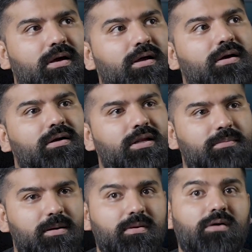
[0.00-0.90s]
अलग अलग
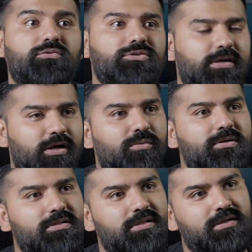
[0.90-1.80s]
टीमें हमने ऑस्ट्रेलिया को भी
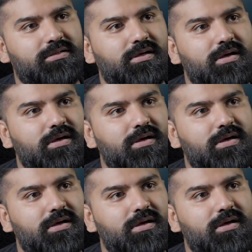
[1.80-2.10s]
इसी तरह से